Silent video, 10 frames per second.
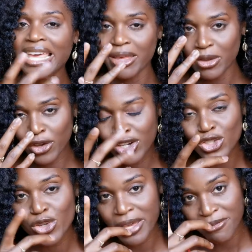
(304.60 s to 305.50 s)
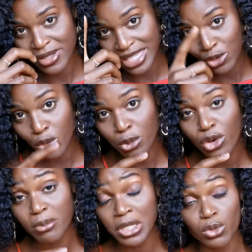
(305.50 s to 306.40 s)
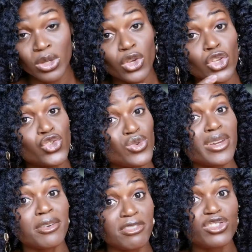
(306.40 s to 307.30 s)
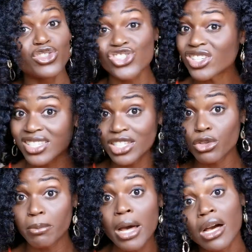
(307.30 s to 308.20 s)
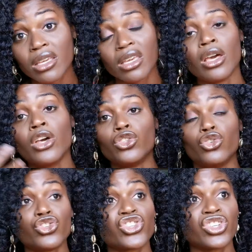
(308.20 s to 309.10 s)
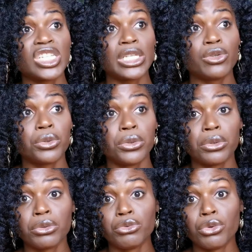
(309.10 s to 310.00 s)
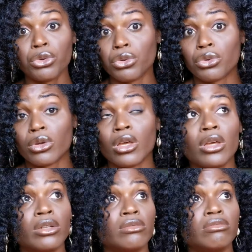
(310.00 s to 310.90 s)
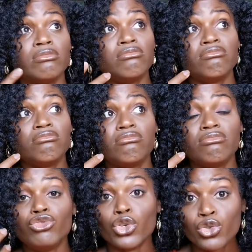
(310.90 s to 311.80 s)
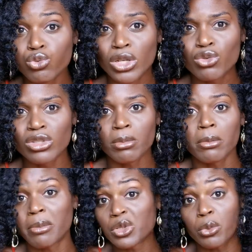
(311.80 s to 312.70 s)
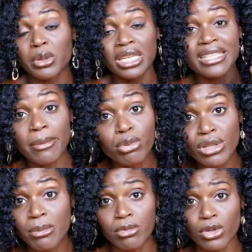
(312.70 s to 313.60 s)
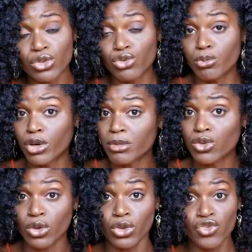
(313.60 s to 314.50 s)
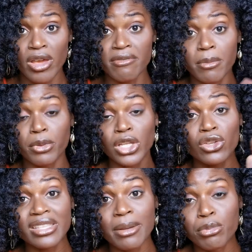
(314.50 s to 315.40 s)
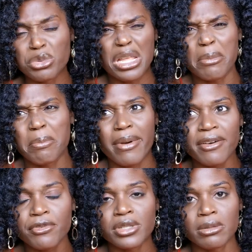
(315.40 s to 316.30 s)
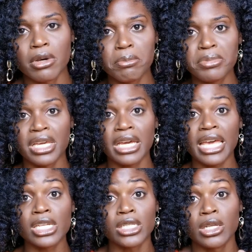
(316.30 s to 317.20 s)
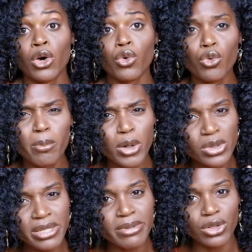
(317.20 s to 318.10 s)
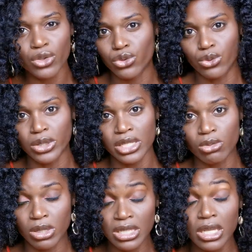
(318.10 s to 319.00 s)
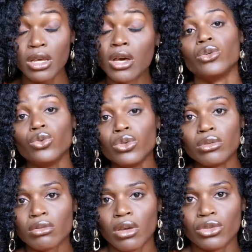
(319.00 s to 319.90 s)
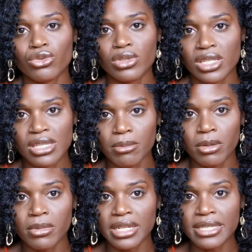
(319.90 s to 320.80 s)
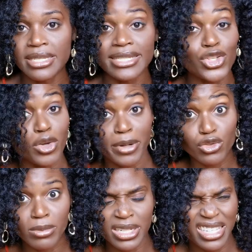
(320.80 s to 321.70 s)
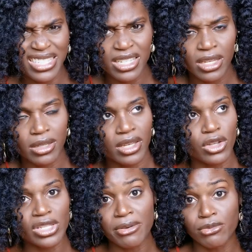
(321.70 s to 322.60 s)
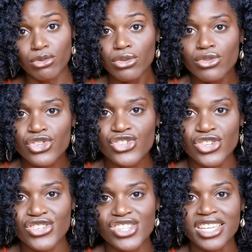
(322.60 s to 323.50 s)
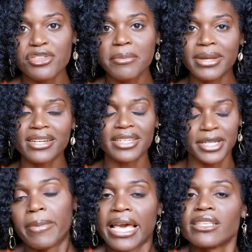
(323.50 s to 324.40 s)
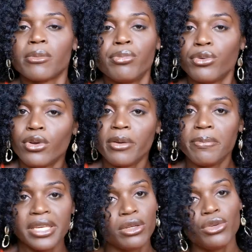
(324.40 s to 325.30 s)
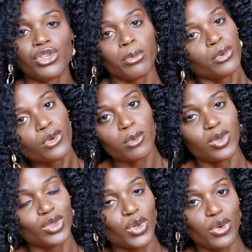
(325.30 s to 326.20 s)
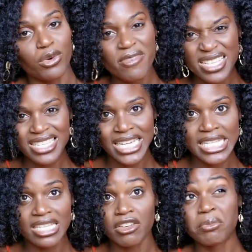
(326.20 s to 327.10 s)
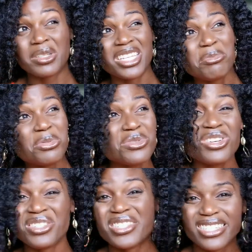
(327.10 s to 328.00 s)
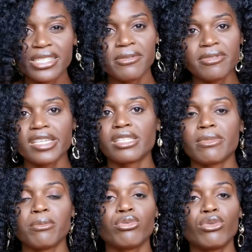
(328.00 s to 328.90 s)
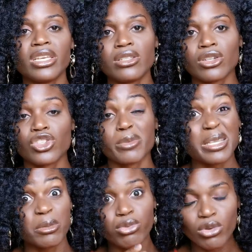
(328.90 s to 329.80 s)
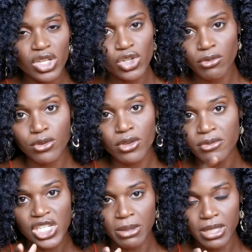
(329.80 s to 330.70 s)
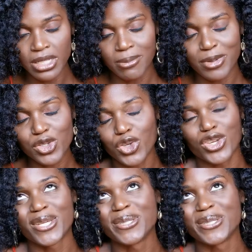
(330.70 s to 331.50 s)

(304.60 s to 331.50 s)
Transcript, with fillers: que quand tu as fini ton premier soin, que tu aies envie de changer de marque, de changer de, de, de soins, tout simplement parce que peut-être ta peau n'a plus besoin du premier soin que tu avais, peut-être que ta peau n'a pas forcément bien réagi ou pas aussi bien que tu l'aurais souhaité, ou que tu t'es simplement laissé séduire par du marketing et que tu as voulu changer de marque. Par exemple, pour le PQ, je peux comprendre que l'on fasse des réserves, peut-être pour le dentifrice, mais pour les autres choses, par exemple pour les cheveux, ne fais jamais ça parce que